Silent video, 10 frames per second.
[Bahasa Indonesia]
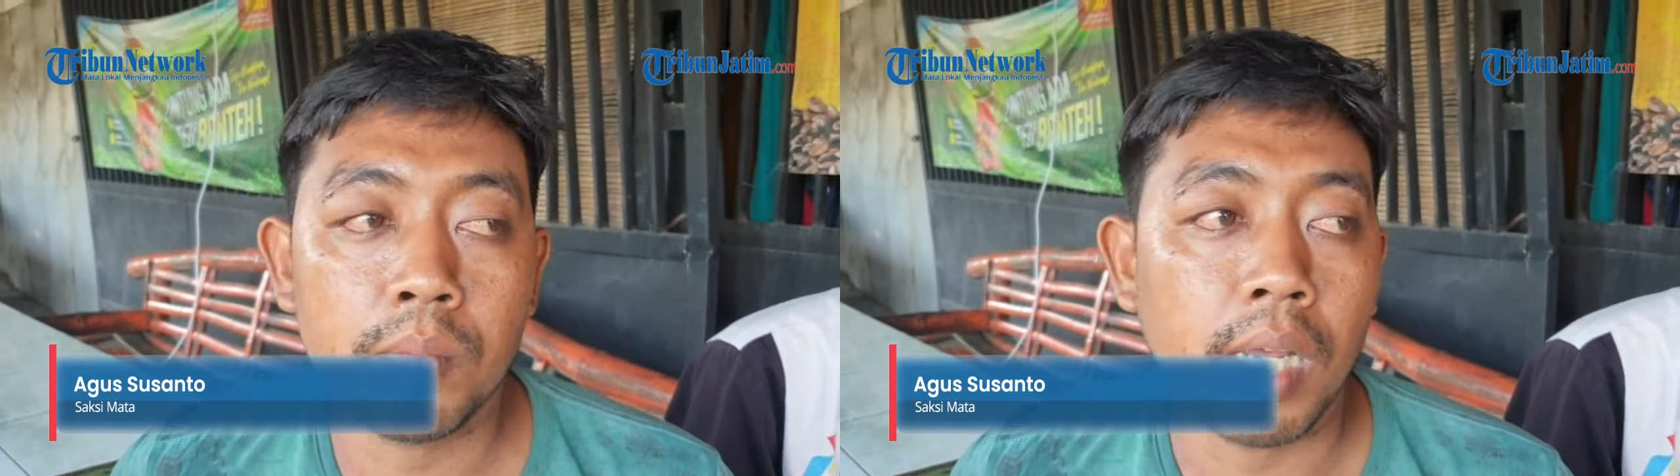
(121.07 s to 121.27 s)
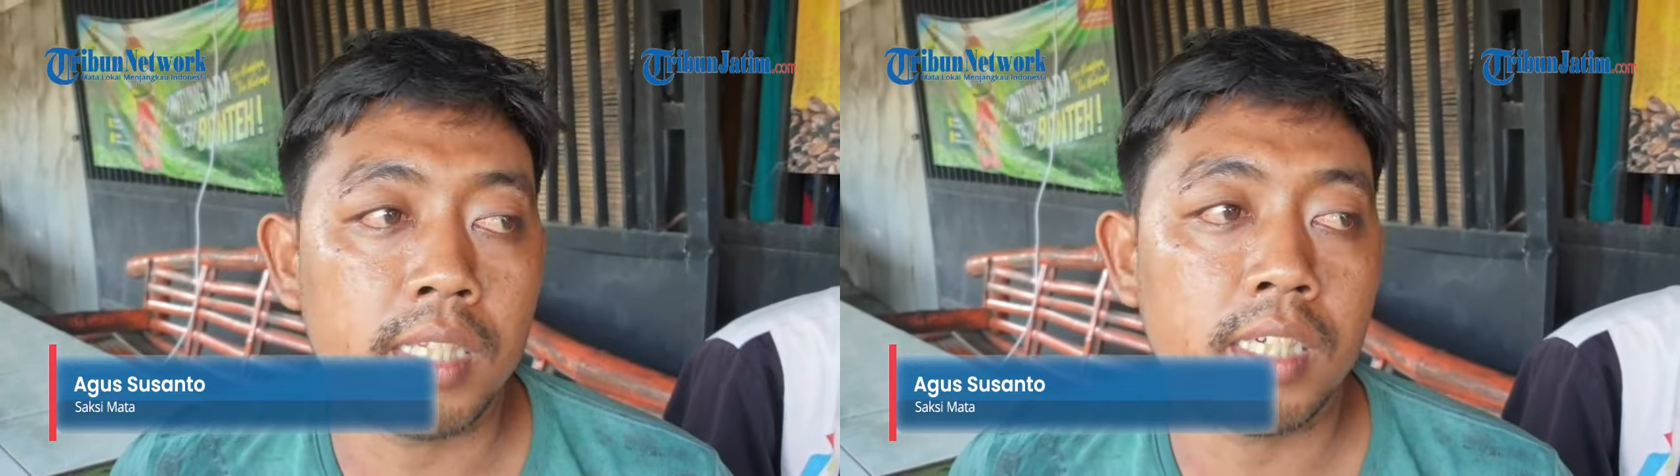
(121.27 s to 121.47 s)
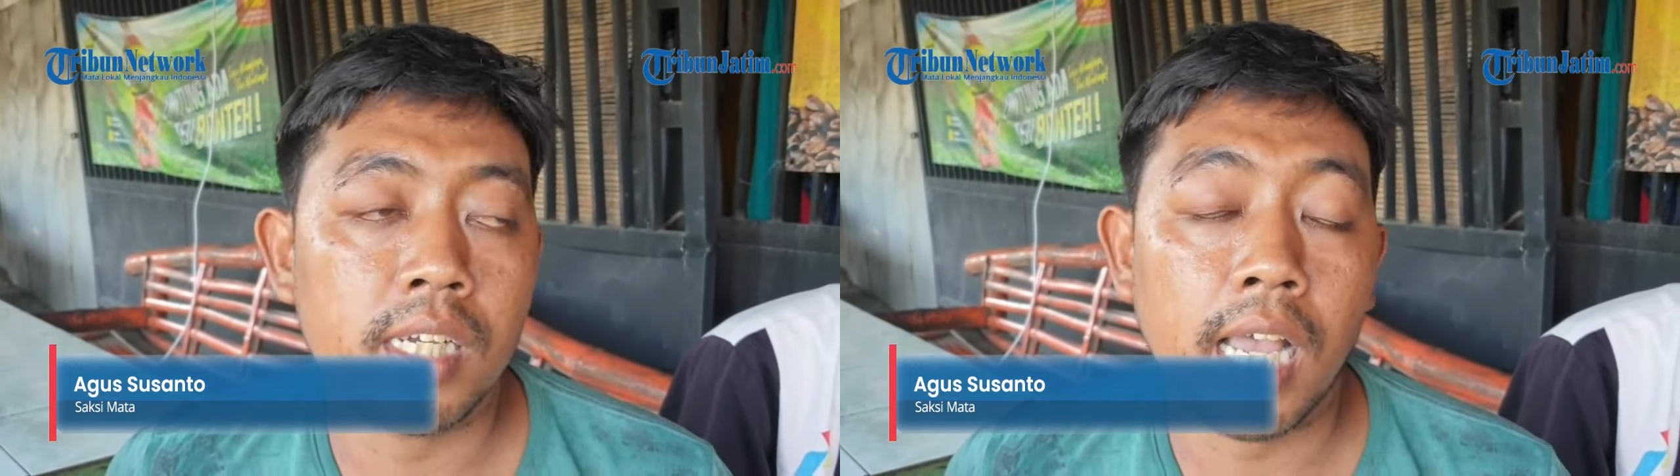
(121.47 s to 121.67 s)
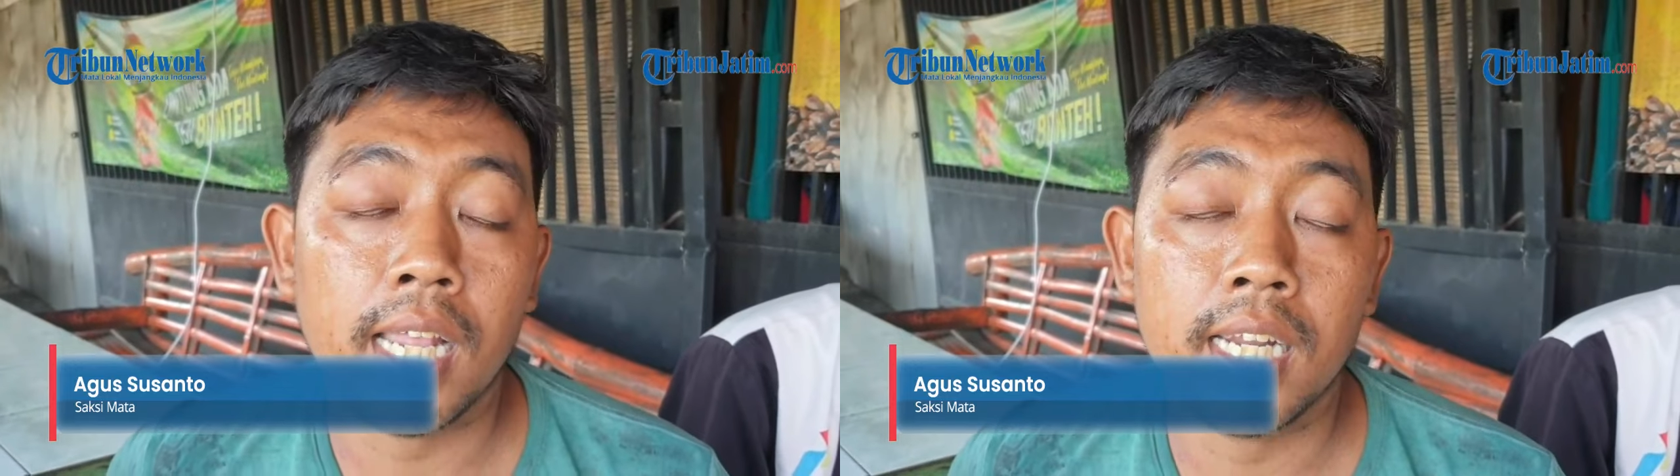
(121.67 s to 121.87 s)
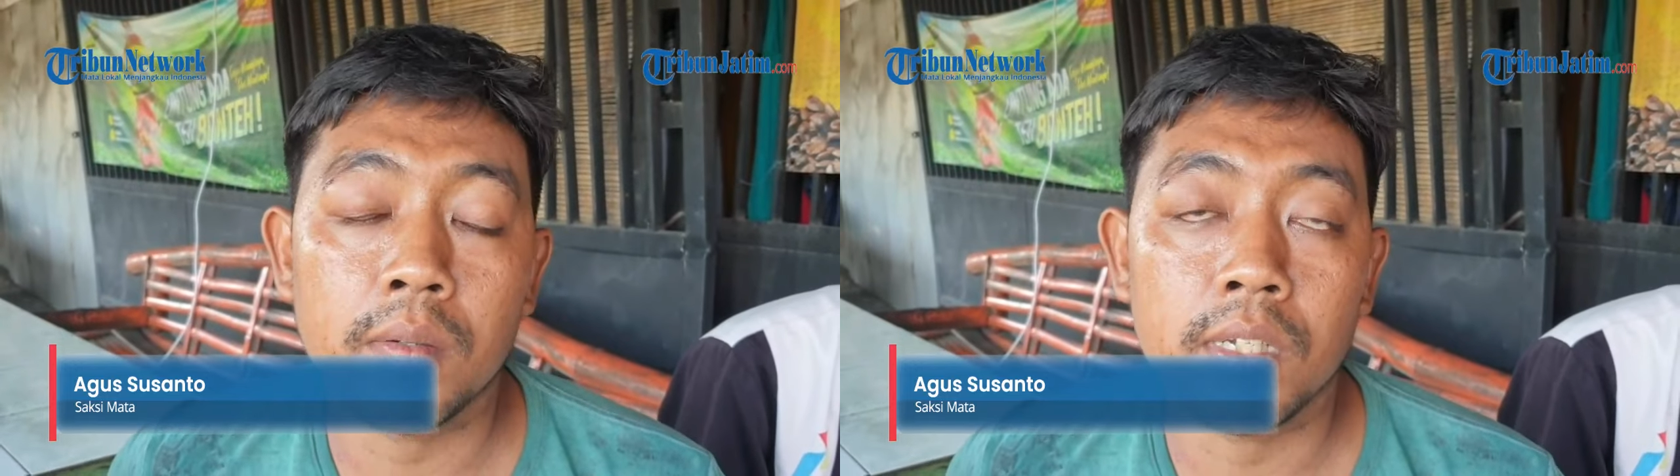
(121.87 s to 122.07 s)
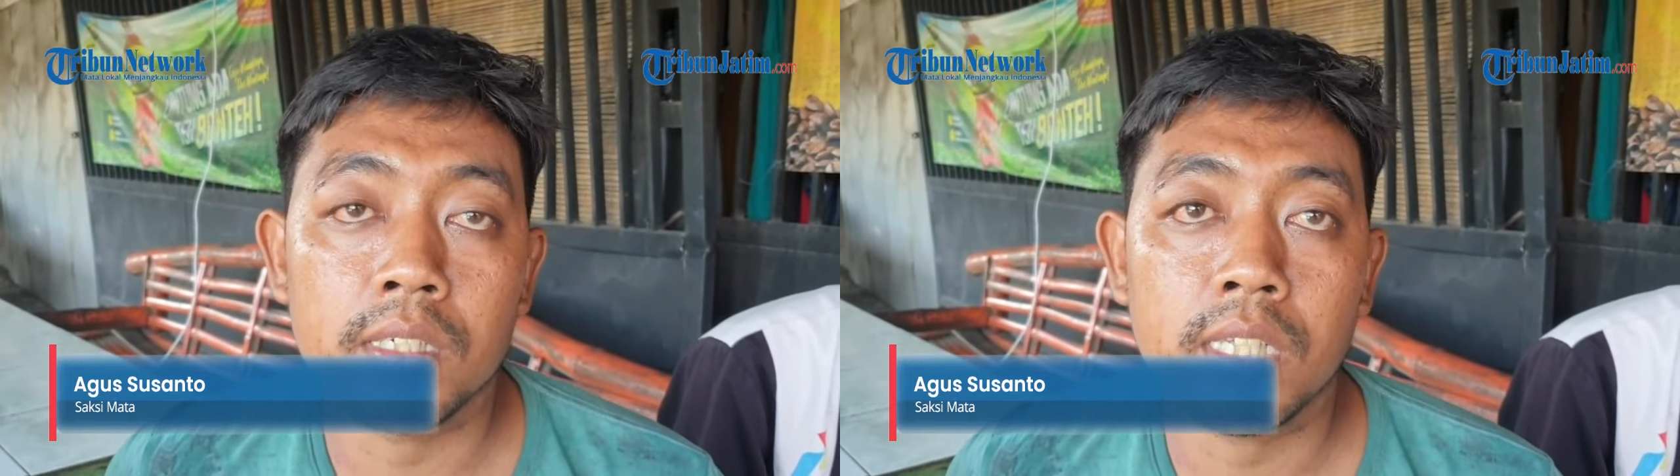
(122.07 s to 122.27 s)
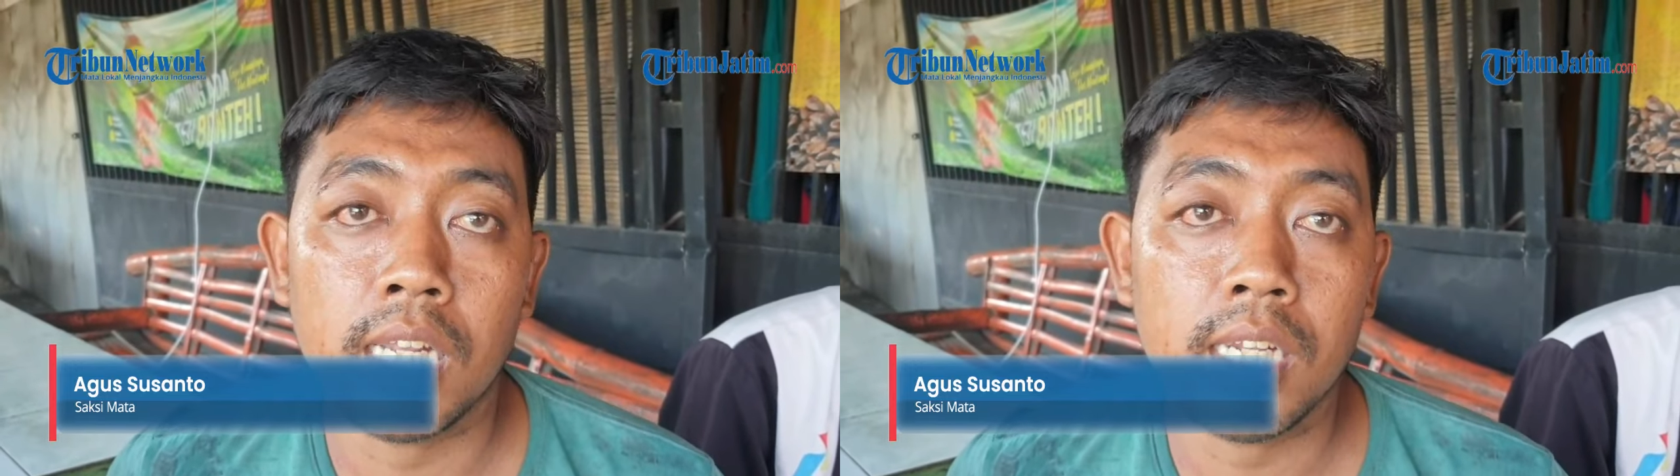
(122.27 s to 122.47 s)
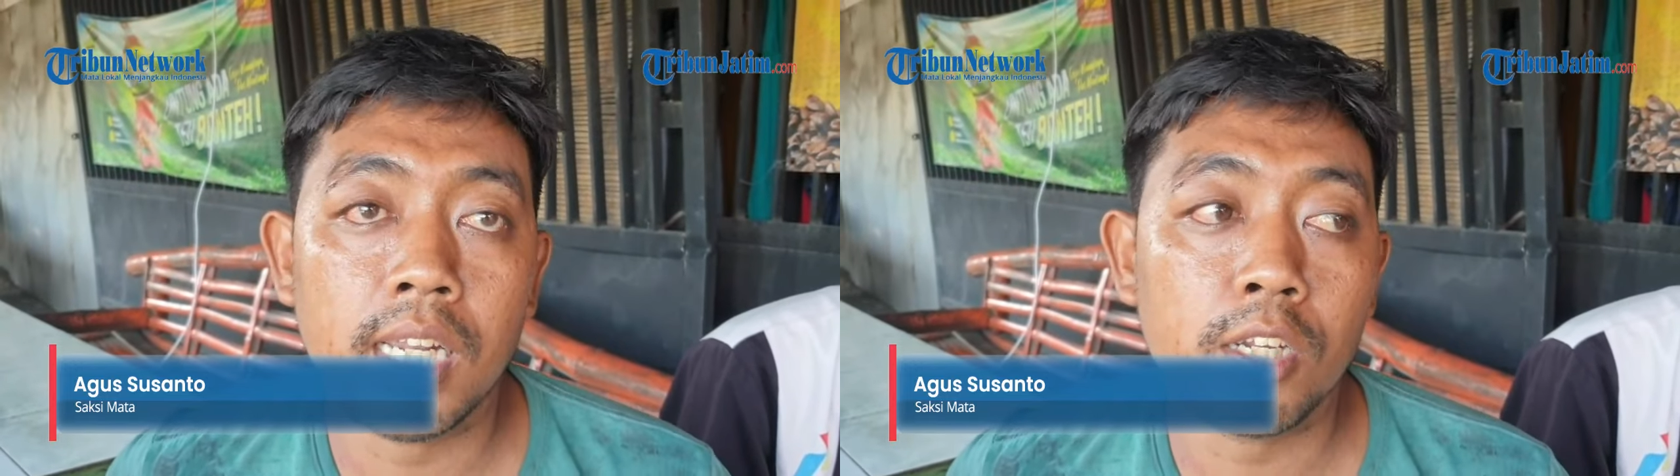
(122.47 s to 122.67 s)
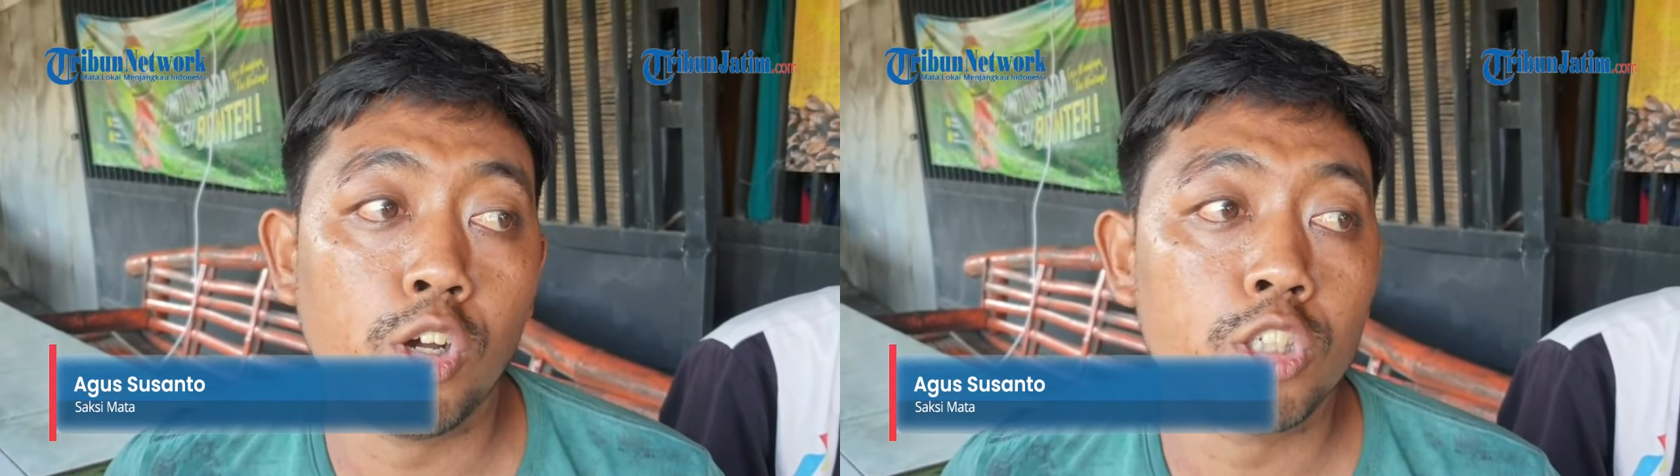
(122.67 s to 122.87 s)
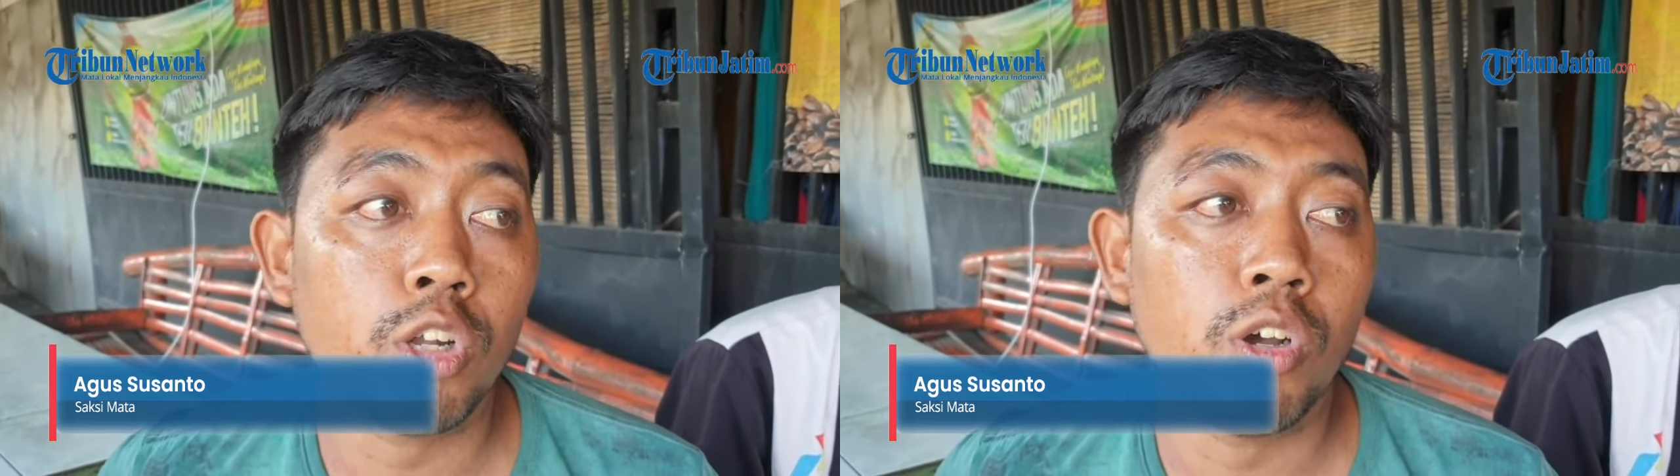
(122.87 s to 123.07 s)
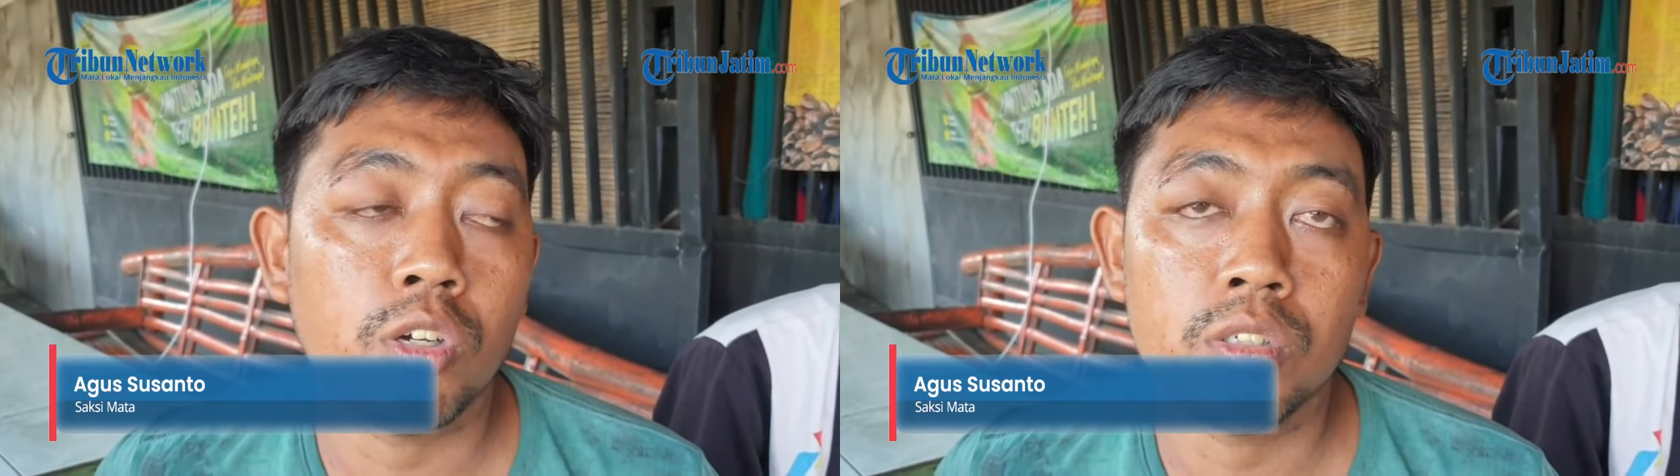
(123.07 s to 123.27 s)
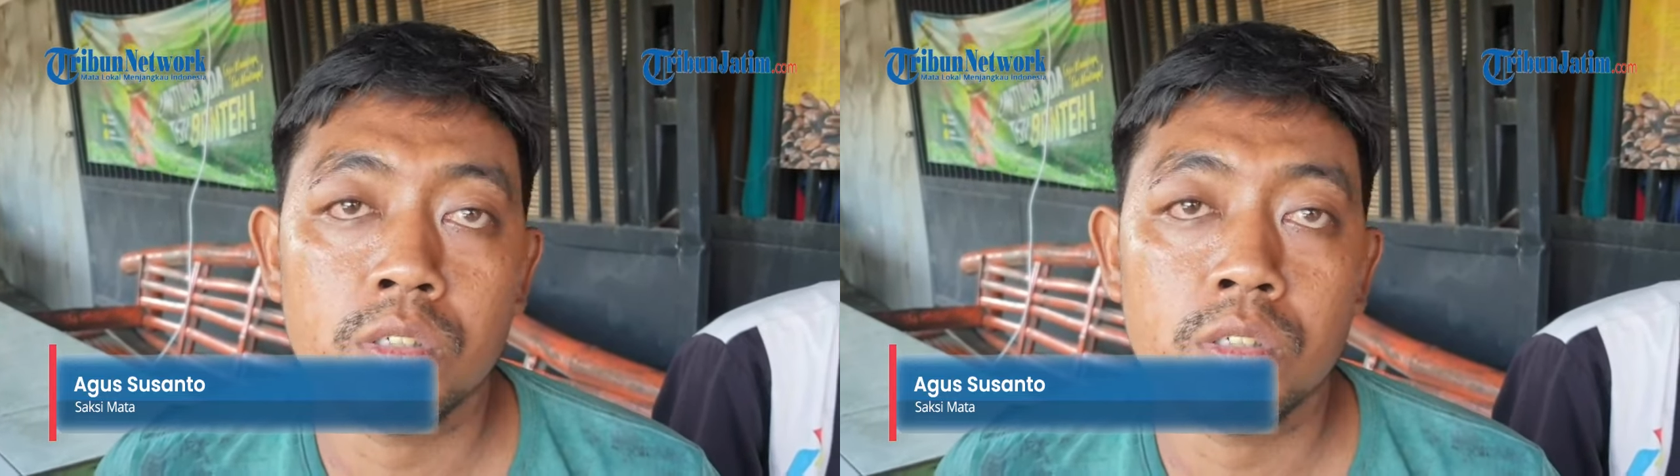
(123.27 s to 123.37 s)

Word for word: dipancing ke kanan kanan kan kosong